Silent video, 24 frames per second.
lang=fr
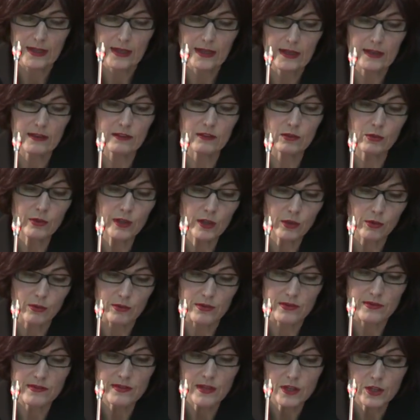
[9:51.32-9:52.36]
et ce n'est que le
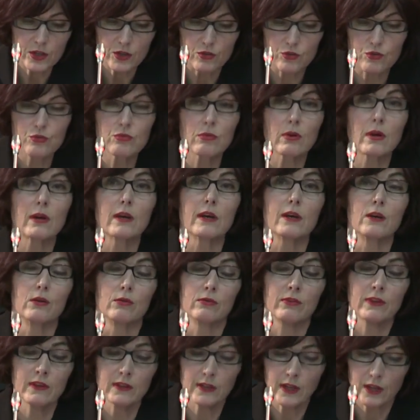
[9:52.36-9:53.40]
7 juin et le
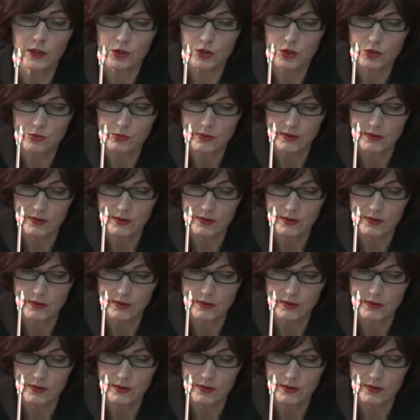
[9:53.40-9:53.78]
24 juillet